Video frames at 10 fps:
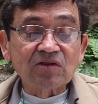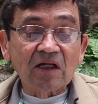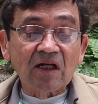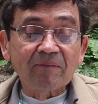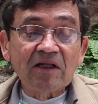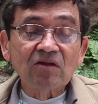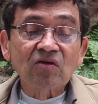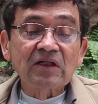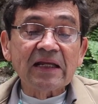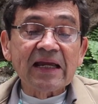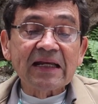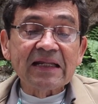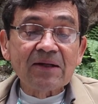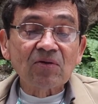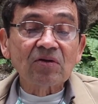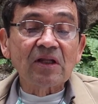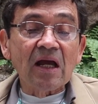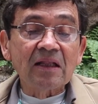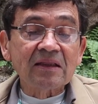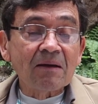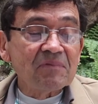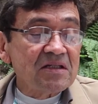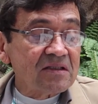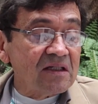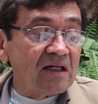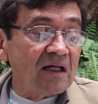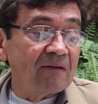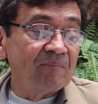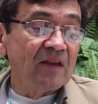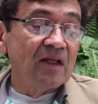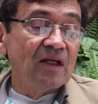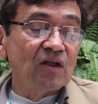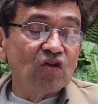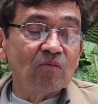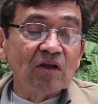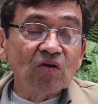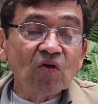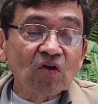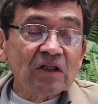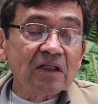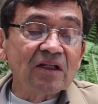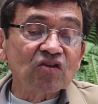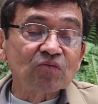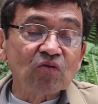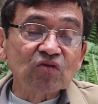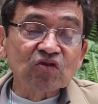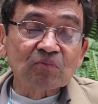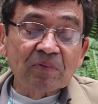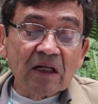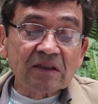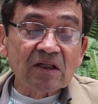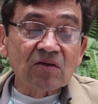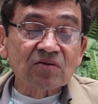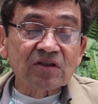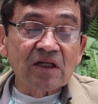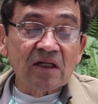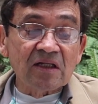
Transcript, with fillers: Sacramento y leía libros de alta mística, tomando nota de los puntos prácticos que